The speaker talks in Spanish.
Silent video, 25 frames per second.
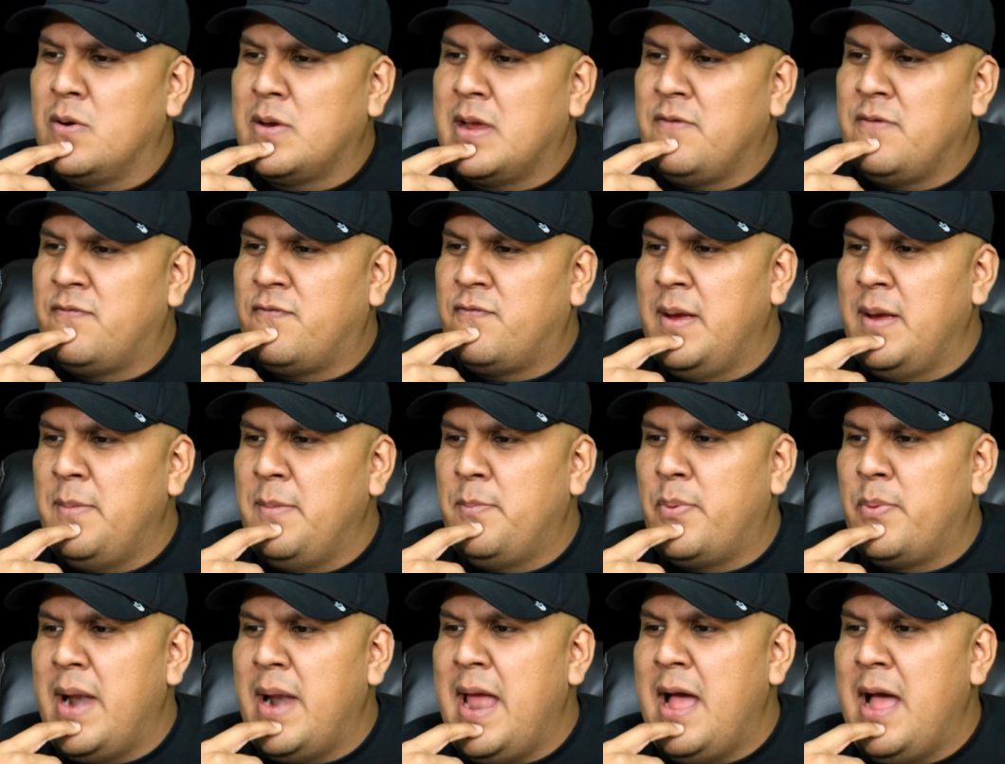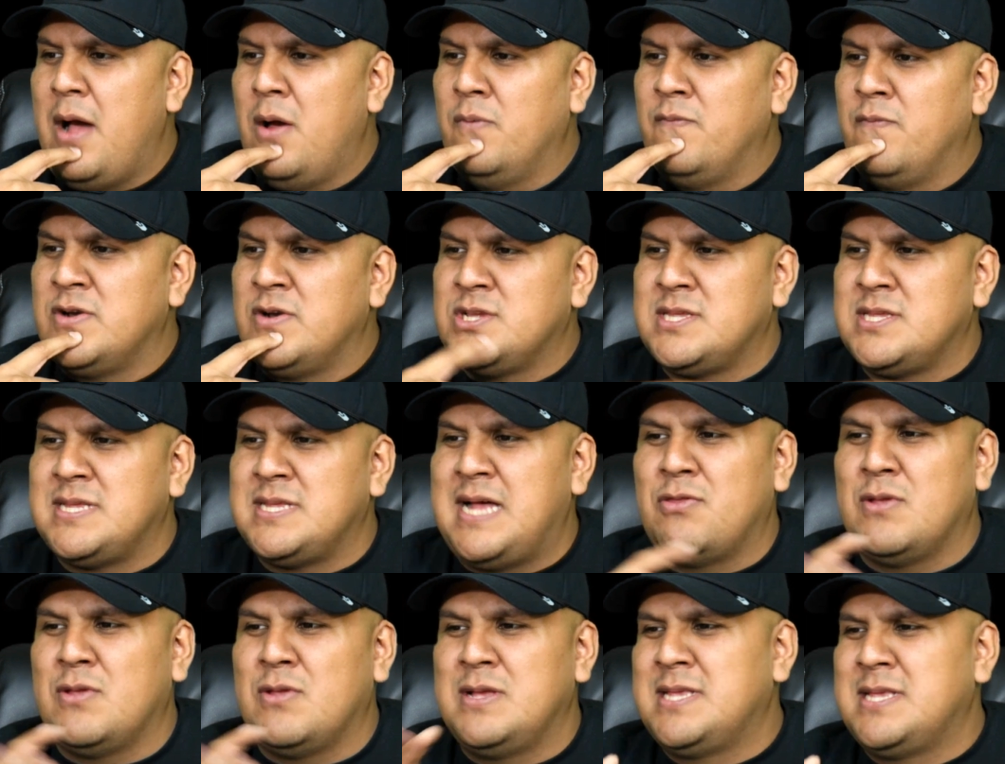que fue Brown versus
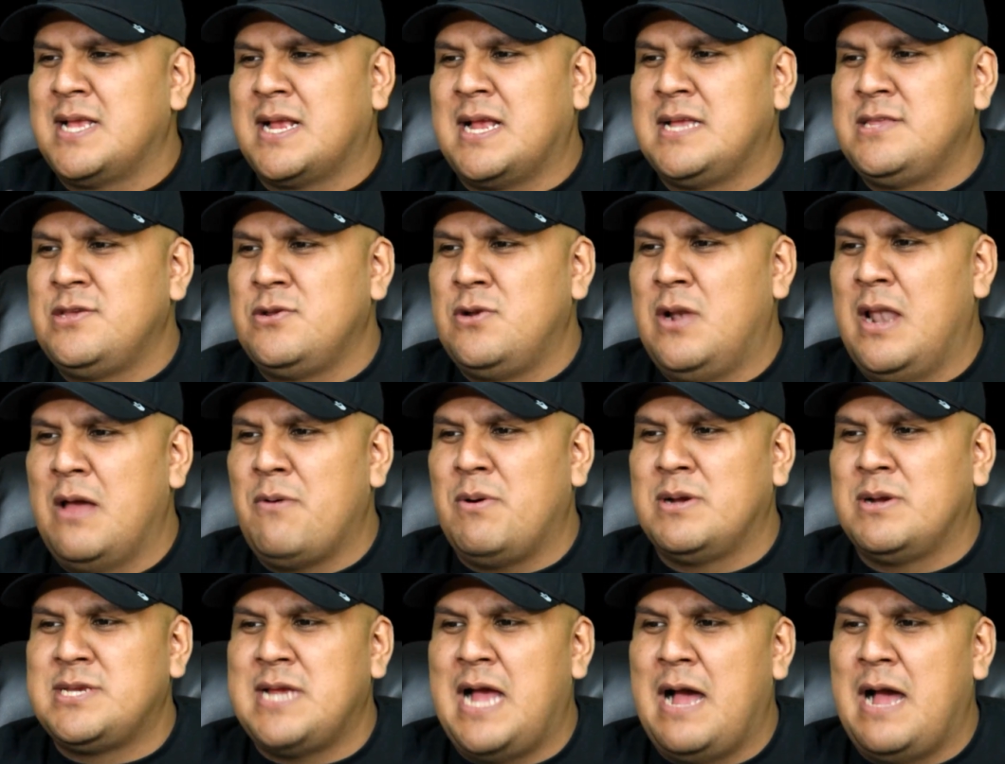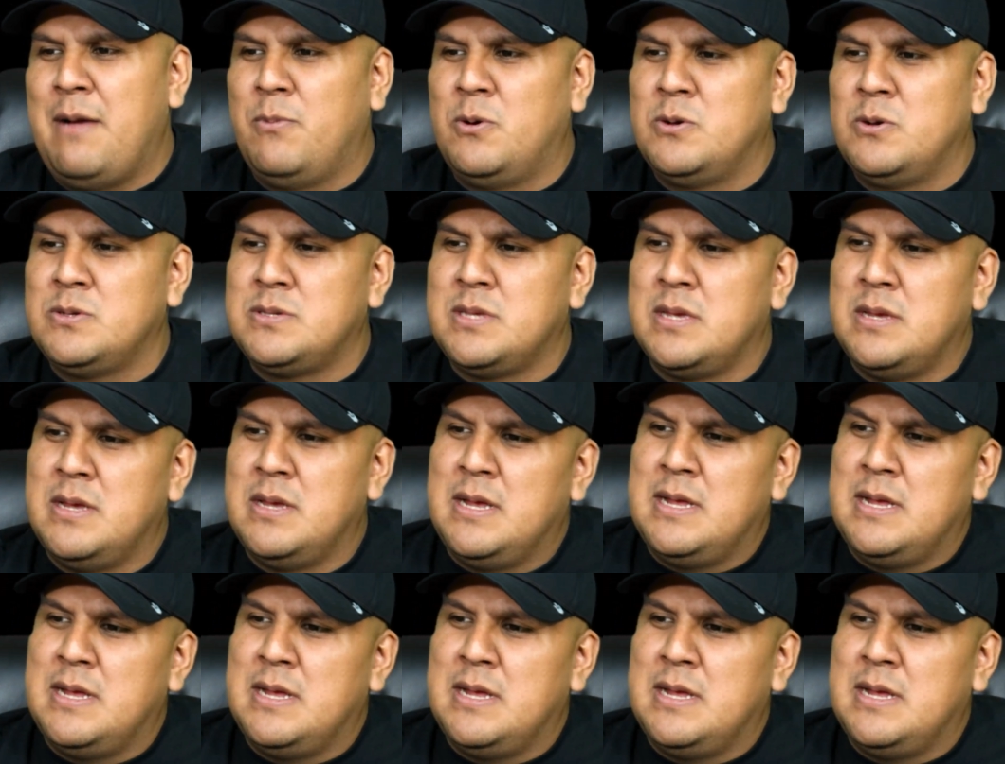Santos. Esa casi no la guachamos.